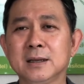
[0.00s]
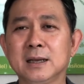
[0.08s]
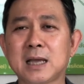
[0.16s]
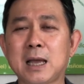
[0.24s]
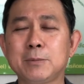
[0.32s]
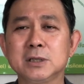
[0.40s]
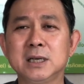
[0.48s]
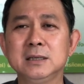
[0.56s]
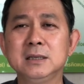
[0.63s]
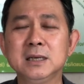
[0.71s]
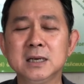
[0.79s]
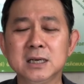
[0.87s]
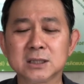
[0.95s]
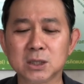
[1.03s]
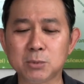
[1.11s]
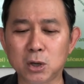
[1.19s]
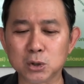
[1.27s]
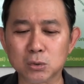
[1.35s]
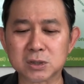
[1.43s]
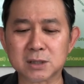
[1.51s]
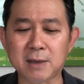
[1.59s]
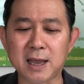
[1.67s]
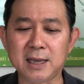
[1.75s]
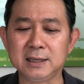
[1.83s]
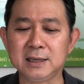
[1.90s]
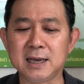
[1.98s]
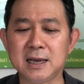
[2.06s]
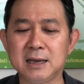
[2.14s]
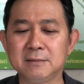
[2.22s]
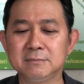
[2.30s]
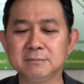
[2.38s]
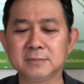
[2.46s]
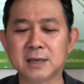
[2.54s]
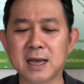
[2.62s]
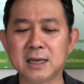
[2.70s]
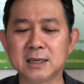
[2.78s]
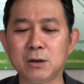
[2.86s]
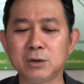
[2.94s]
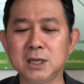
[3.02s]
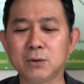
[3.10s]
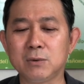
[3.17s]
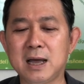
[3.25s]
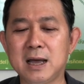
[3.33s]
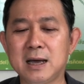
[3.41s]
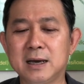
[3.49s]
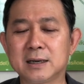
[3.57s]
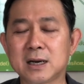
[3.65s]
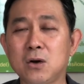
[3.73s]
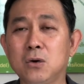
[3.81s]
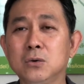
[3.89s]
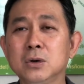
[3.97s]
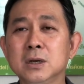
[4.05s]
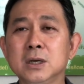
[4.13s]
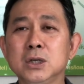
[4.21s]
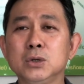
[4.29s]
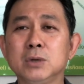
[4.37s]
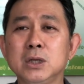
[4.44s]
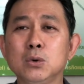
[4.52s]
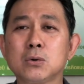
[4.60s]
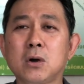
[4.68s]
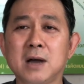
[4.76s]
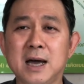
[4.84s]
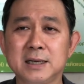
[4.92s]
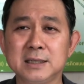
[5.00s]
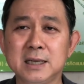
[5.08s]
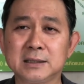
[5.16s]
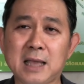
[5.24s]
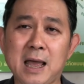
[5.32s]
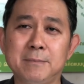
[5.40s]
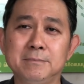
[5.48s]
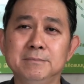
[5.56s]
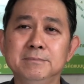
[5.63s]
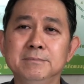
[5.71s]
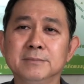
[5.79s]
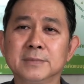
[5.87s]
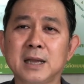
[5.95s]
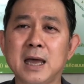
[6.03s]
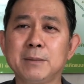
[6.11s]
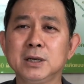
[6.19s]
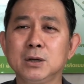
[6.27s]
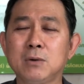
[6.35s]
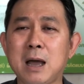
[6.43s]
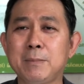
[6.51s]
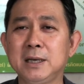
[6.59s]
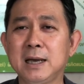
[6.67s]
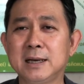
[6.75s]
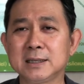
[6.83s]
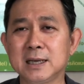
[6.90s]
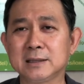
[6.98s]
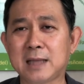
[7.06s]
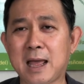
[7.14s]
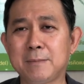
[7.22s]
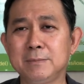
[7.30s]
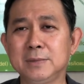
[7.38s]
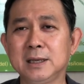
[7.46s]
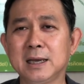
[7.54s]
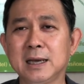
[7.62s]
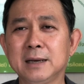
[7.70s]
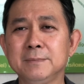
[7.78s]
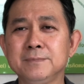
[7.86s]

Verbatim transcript: นะครับเพราะฉะนั้นถือว่ายุคสมัยนี้นะเราเรียกว่าเราอยู่ในยุคของอารยธรรมนะมันความเป็นอารยธรรมเนี่ย